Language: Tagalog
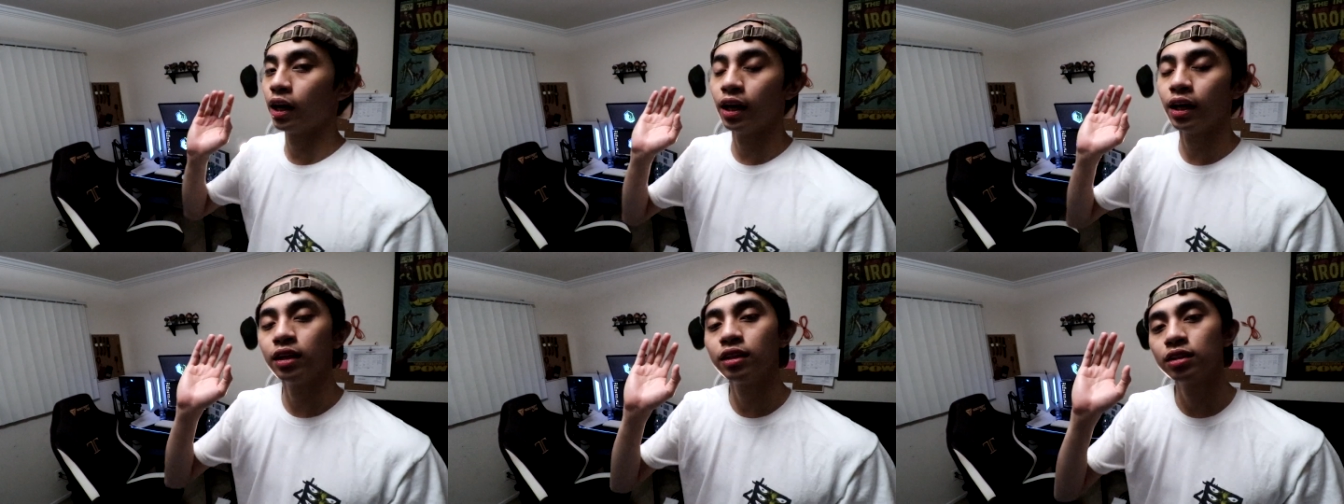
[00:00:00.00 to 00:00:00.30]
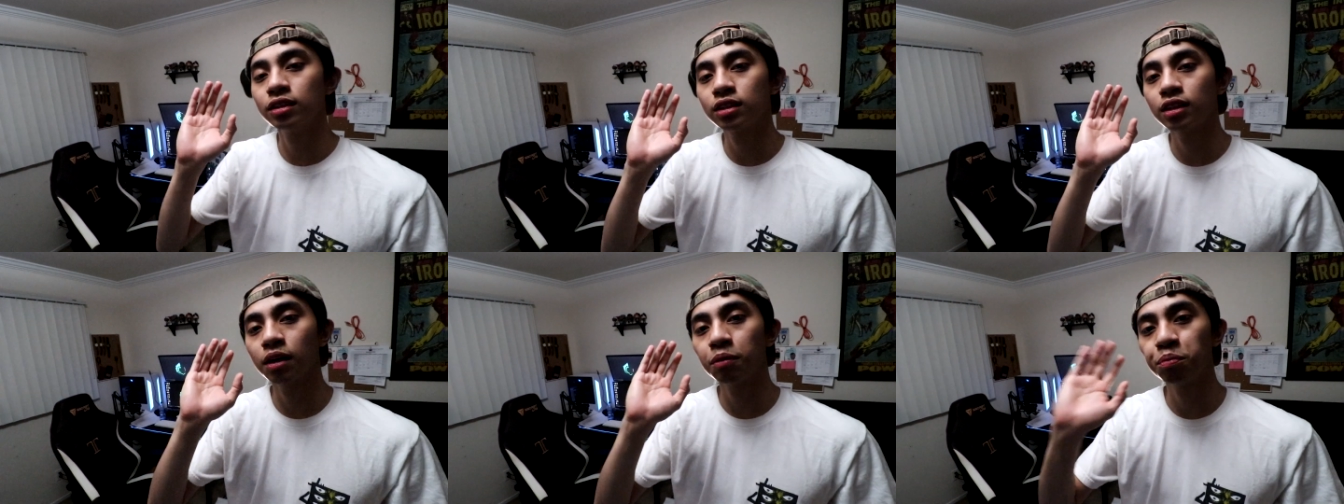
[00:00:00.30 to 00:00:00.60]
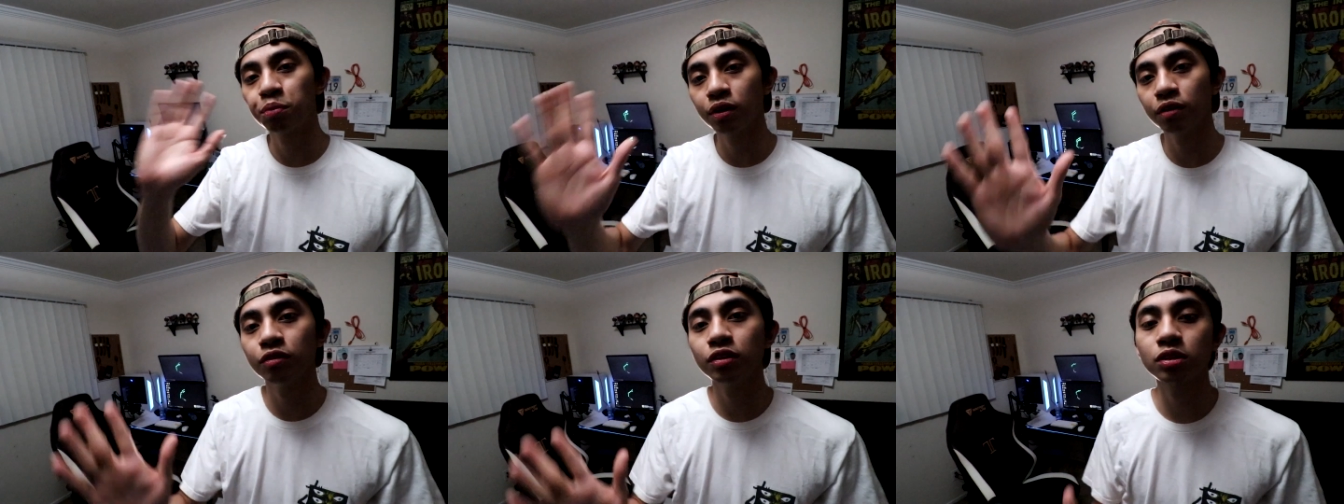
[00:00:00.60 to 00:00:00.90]
And sa
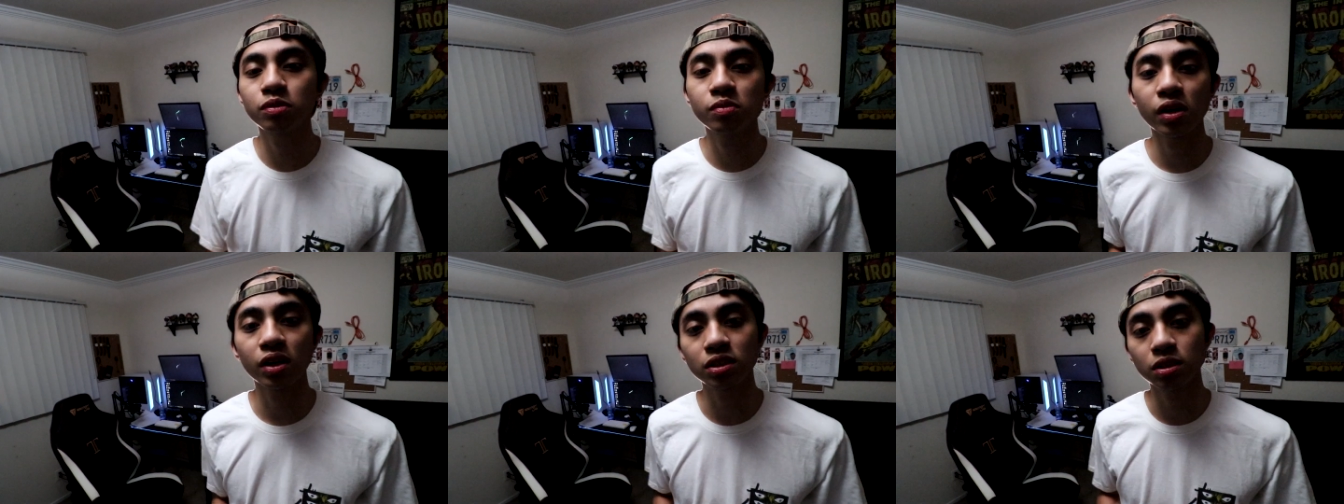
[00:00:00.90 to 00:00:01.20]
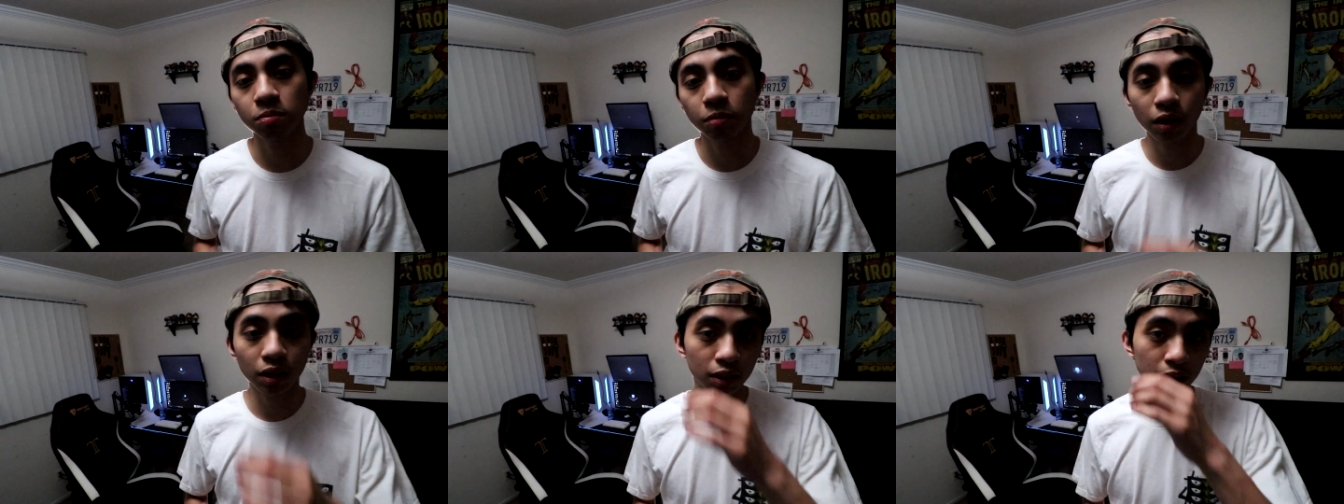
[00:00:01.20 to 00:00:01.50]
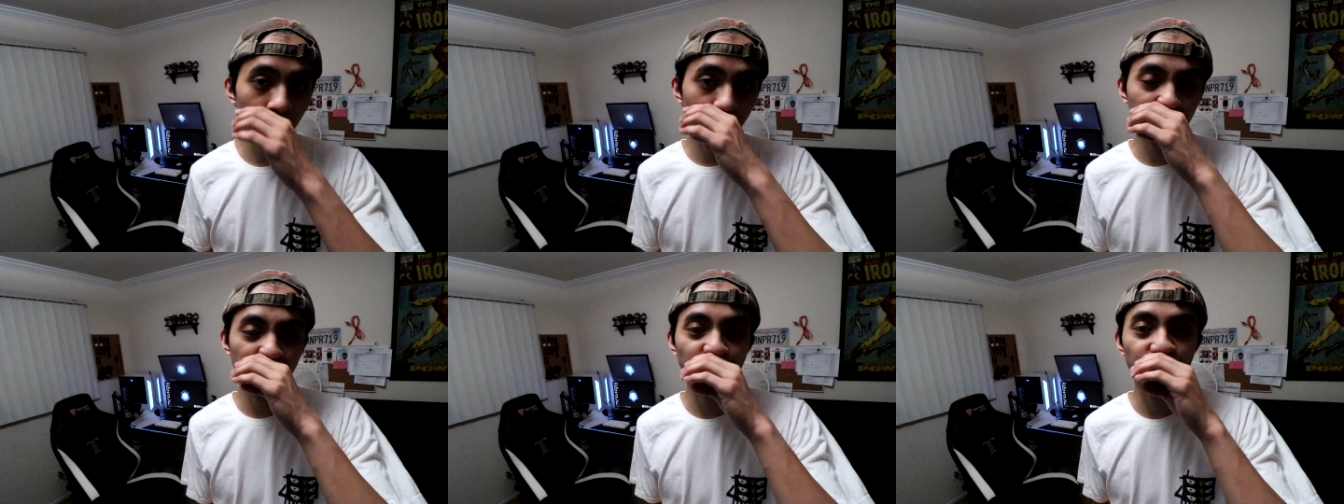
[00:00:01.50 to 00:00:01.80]
previous vlog sa mga
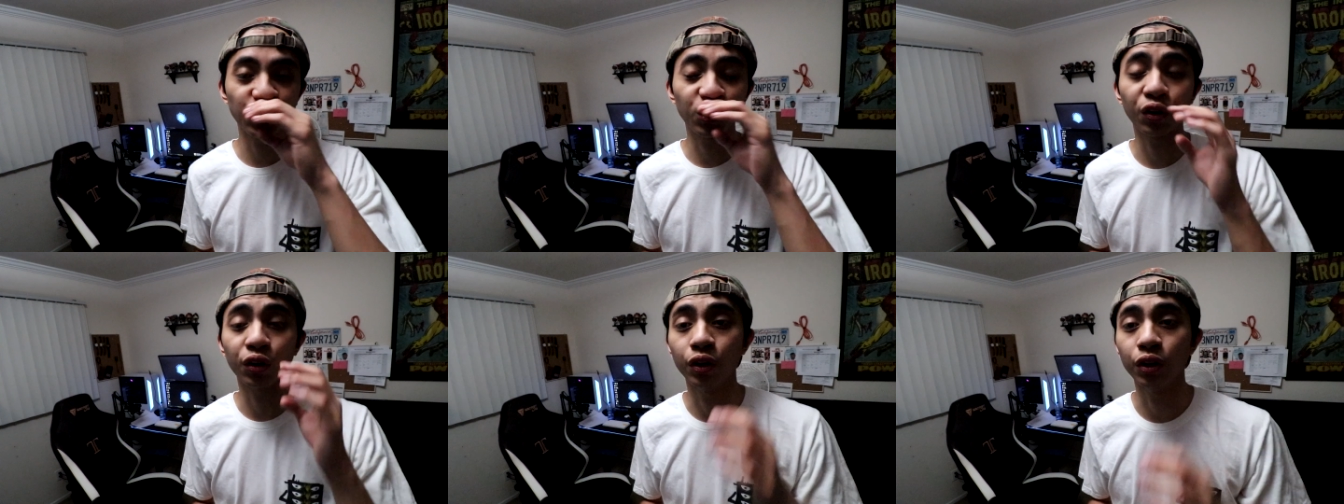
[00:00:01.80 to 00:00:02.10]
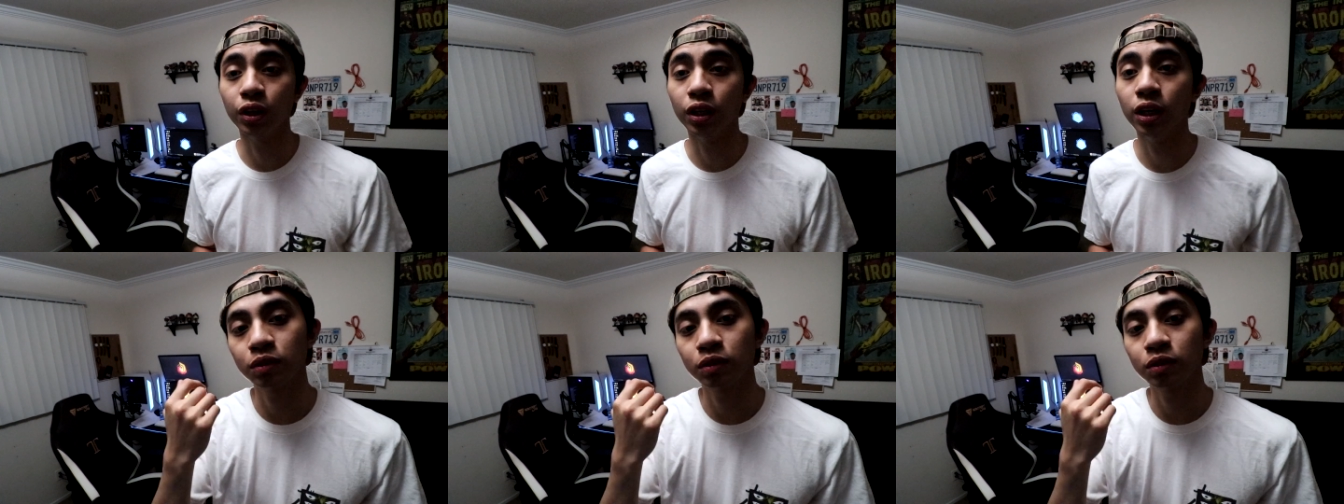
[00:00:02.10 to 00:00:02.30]
tao nanood,